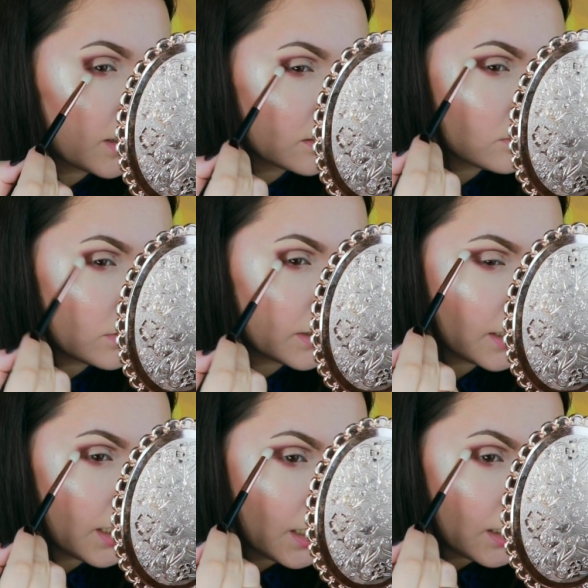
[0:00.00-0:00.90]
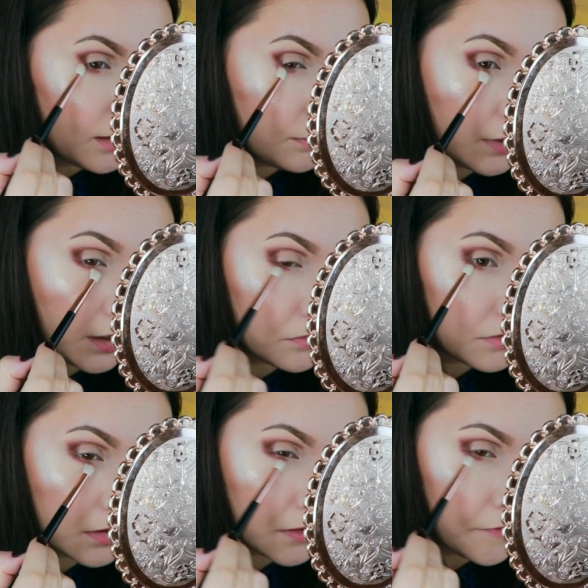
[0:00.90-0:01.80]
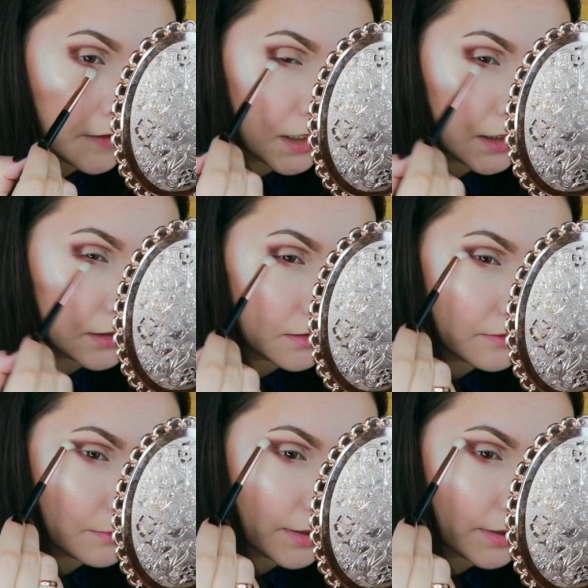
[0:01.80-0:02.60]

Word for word: которые имеют фиолетовый